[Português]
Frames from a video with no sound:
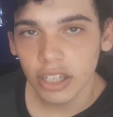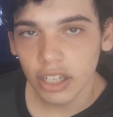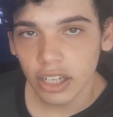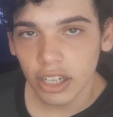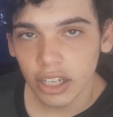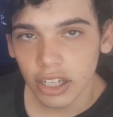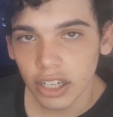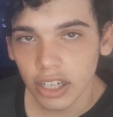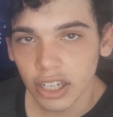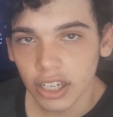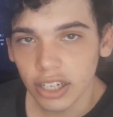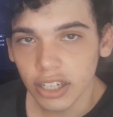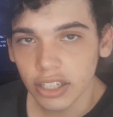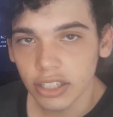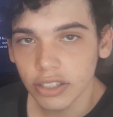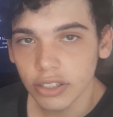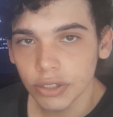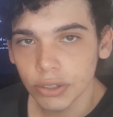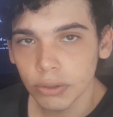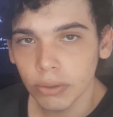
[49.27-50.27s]
É,
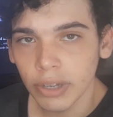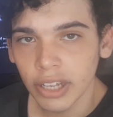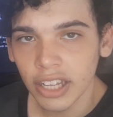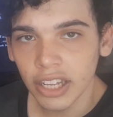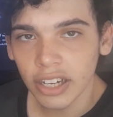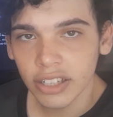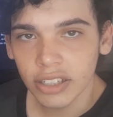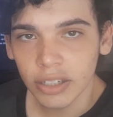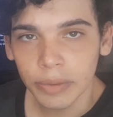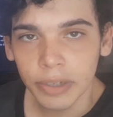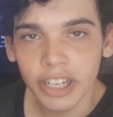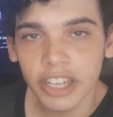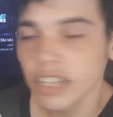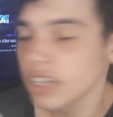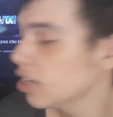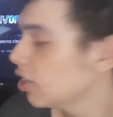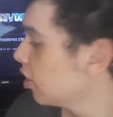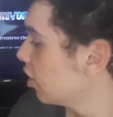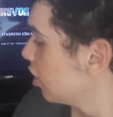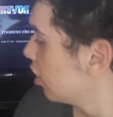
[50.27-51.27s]
zoeira
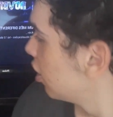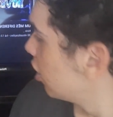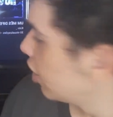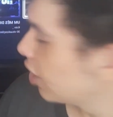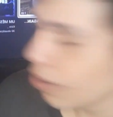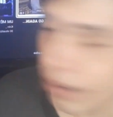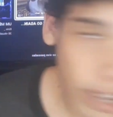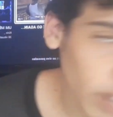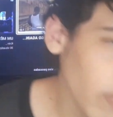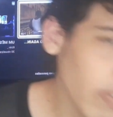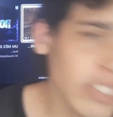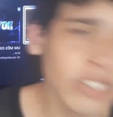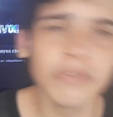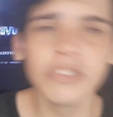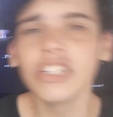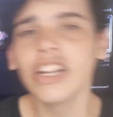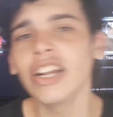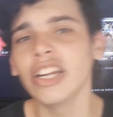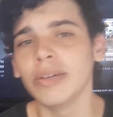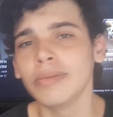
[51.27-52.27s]
também. Eu quero fazer
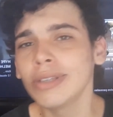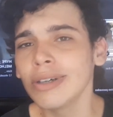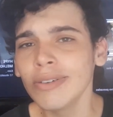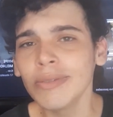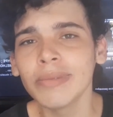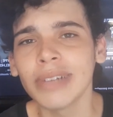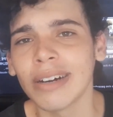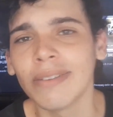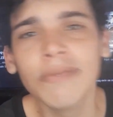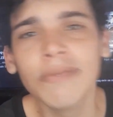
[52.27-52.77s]
vídeo anime. Então vamos lá,